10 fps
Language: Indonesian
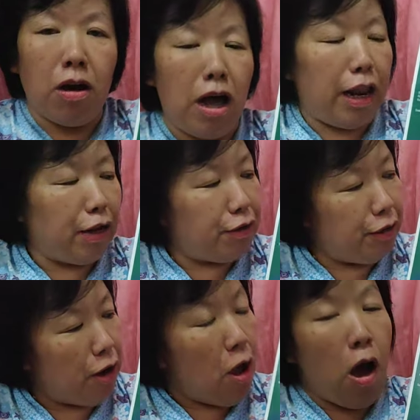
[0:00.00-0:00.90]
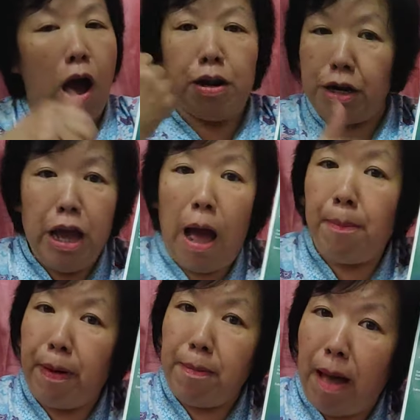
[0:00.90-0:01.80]
Kalender ada di
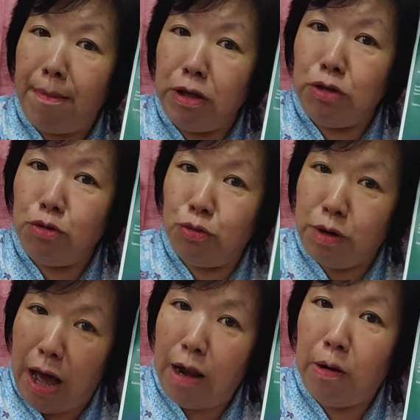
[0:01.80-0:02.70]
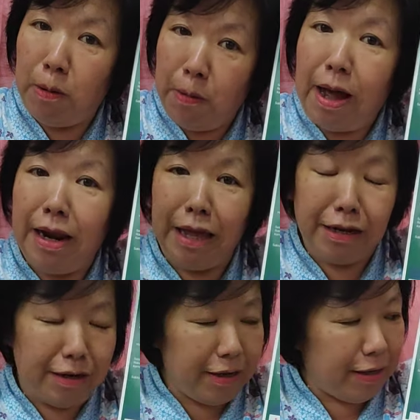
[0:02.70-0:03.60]
HP Mami juga loh
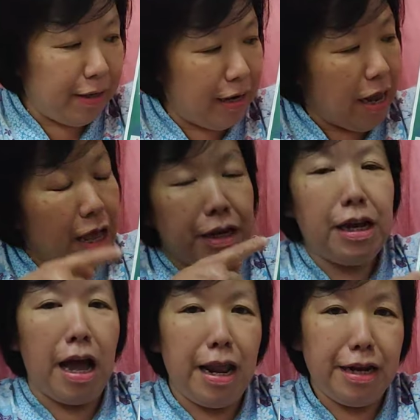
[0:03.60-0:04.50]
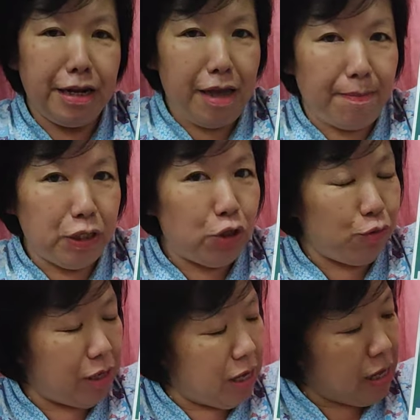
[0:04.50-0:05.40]
kalender. Ini kalendernya Miss
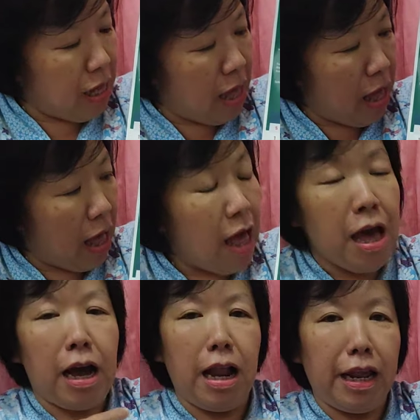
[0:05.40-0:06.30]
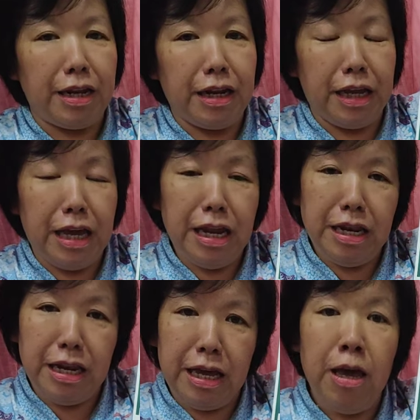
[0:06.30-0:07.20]
Yulia. Kalender
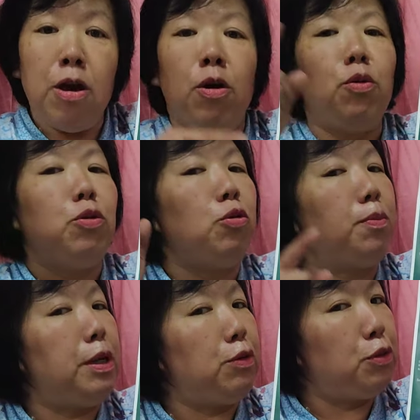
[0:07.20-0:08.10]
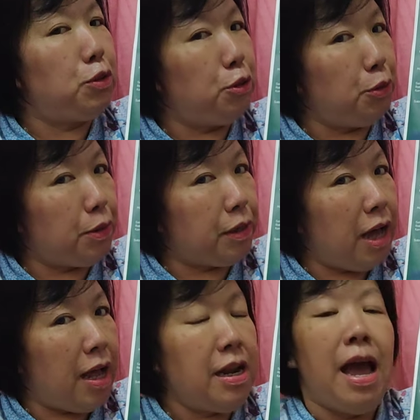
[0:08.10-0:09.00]
ini untuk
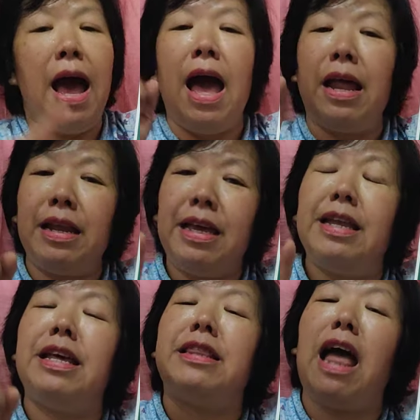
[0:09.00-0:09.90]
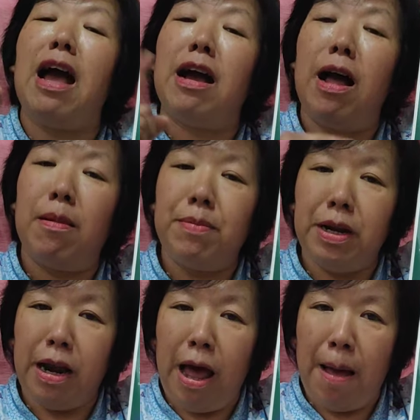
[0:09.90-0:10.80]
menunjukkan hari ini tanggal
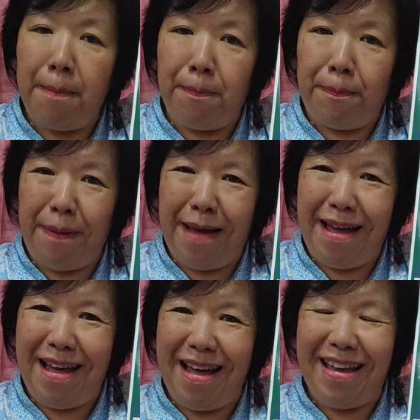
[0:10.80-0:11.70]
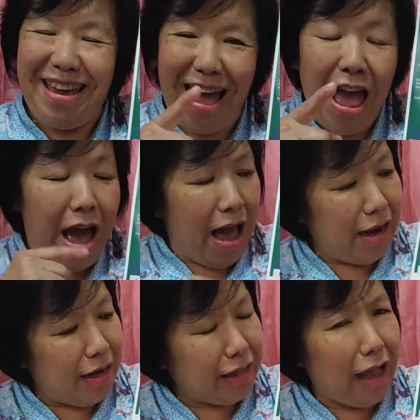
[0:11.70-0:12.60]
berapa berapa ya?
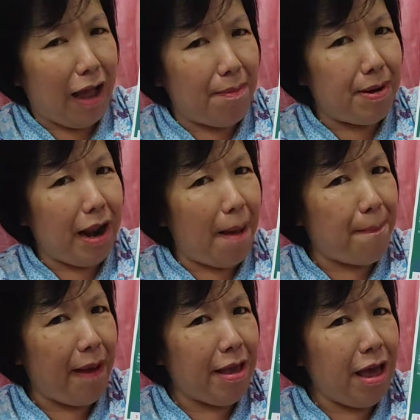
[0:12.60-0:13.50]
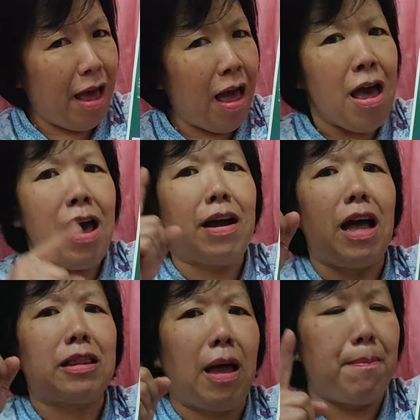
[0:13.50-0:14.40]
Hari ini tanggal berapa ya?
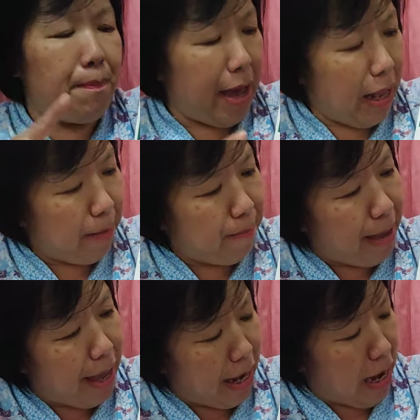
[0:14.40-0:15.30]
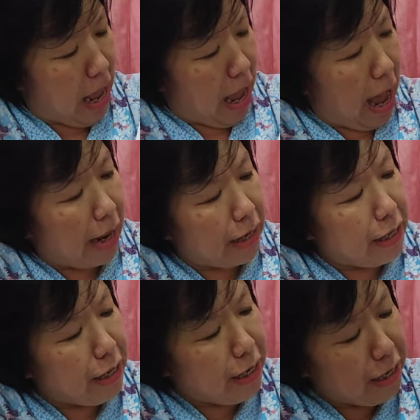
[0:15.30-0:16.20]
Kata Berber, hari
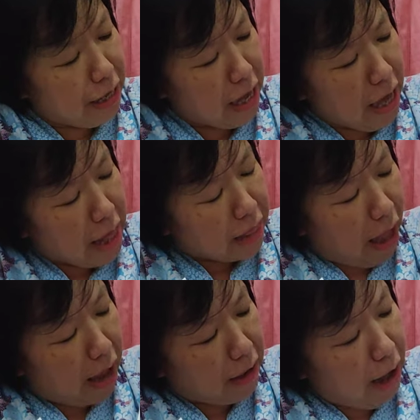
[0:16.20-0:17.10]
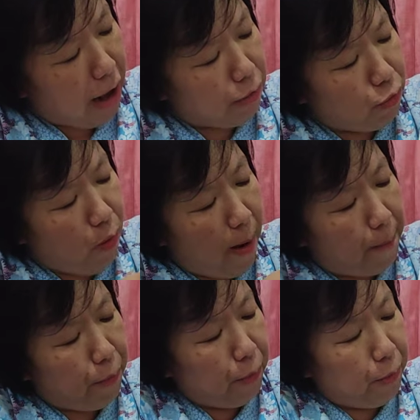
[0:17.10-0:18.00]
ini tanggal
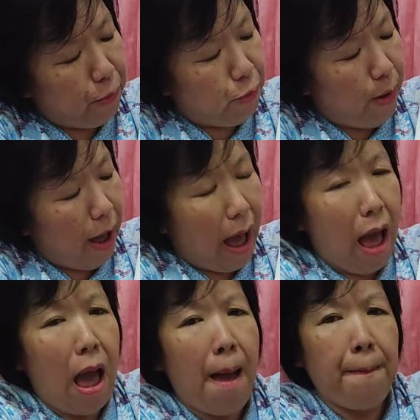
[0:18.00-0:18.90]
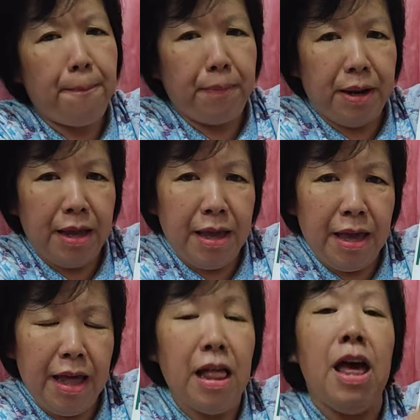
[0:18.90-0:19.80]
22
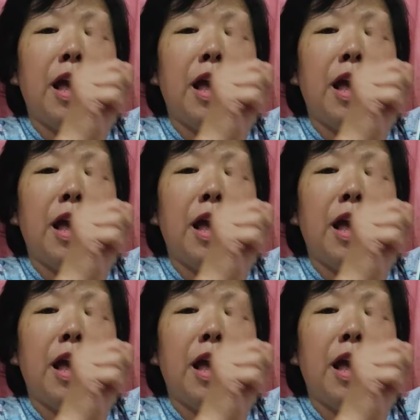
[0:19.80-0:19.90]
April.